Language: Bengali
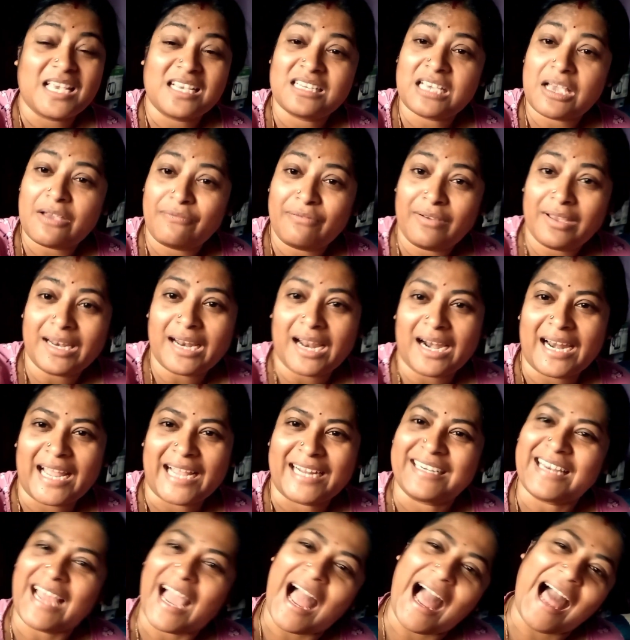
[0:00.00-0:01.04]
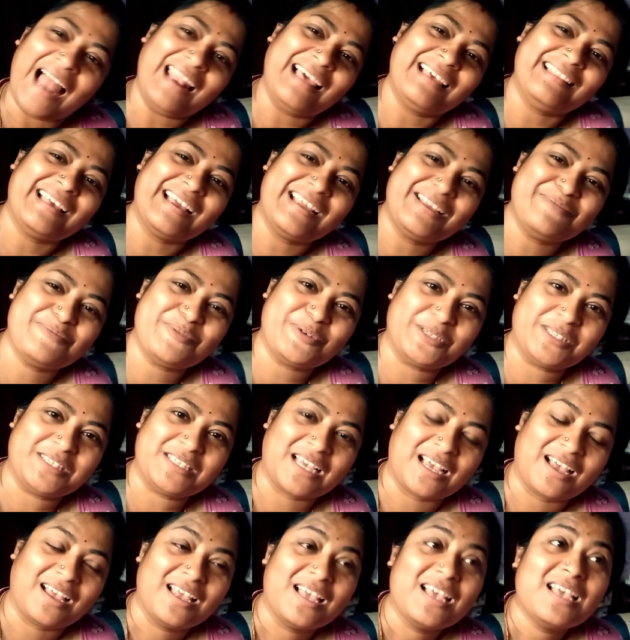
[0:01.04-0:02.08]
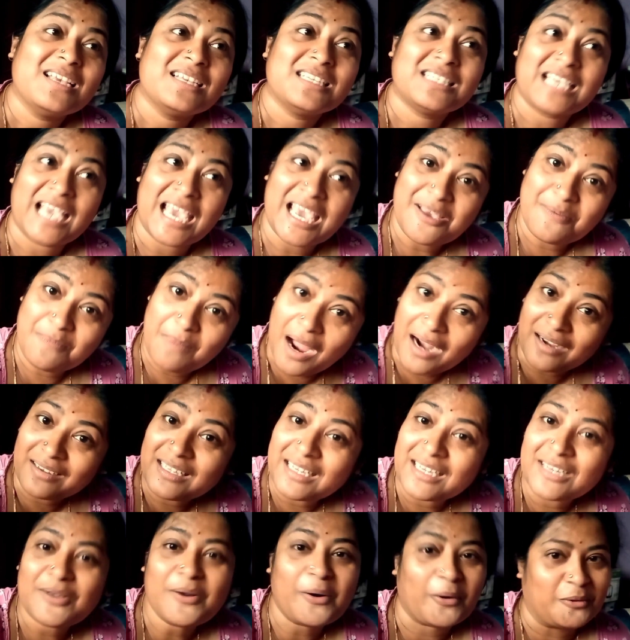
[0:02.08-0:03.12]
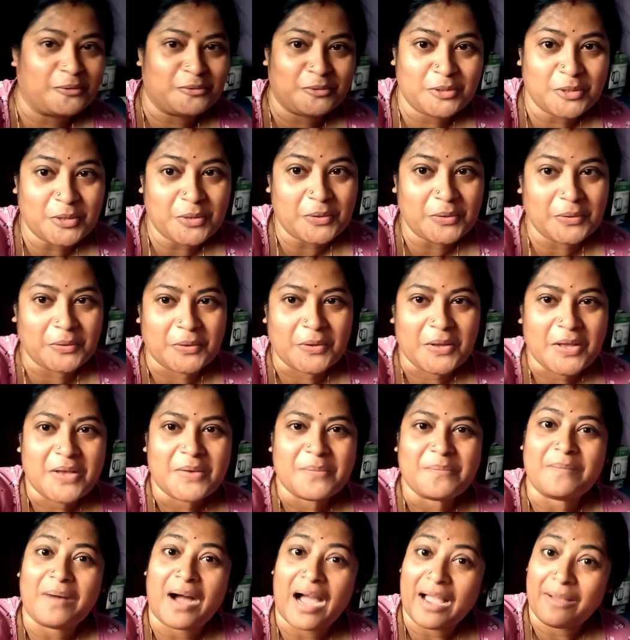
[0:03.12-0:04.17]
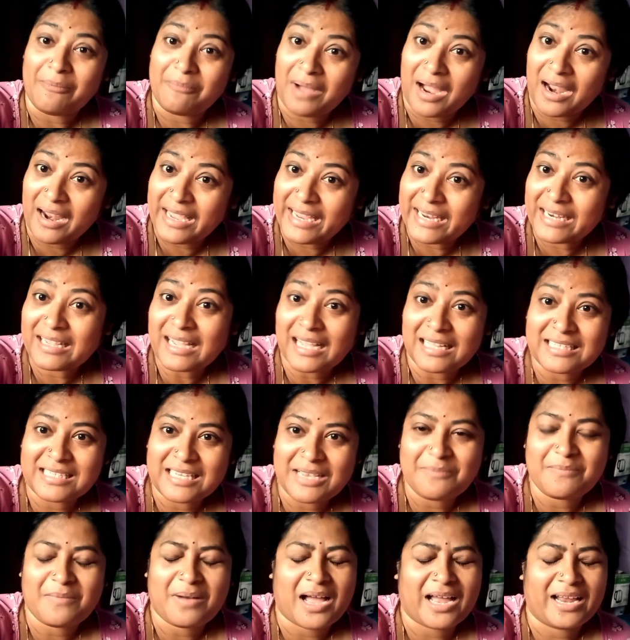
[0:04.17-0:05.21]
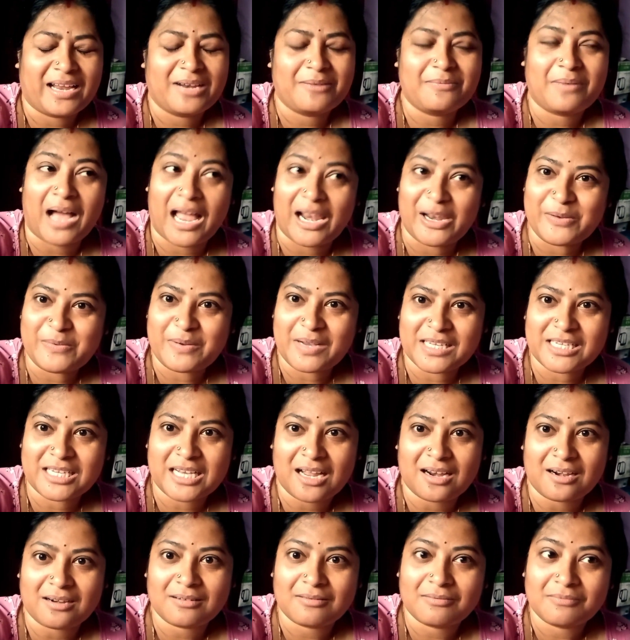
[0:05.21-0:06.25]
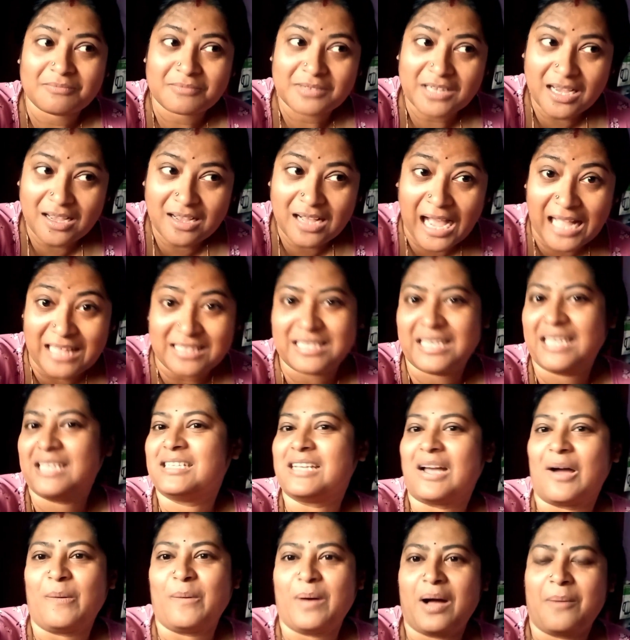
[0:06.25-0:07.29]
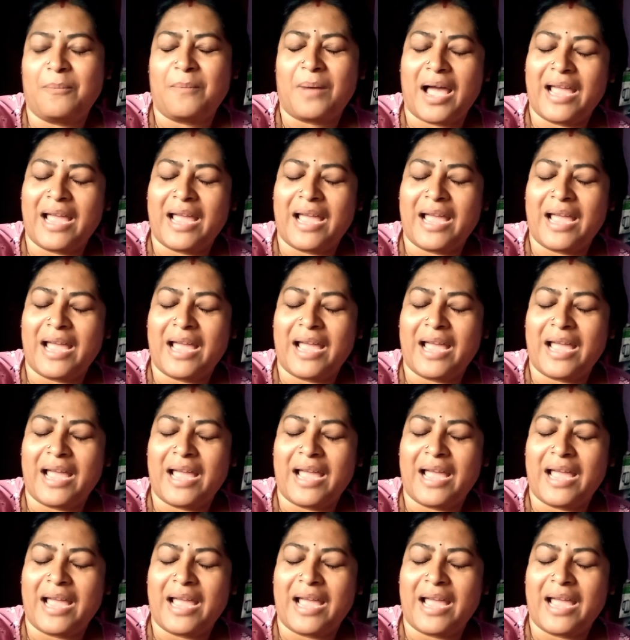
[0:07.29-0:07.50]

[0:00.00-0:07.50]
দেশে ফেরার একটা আলাদাই মজা সেই মাটির গন্ধ মায়ের কাছে মায়ের ভালোবাসাটা কাছে যাওয়া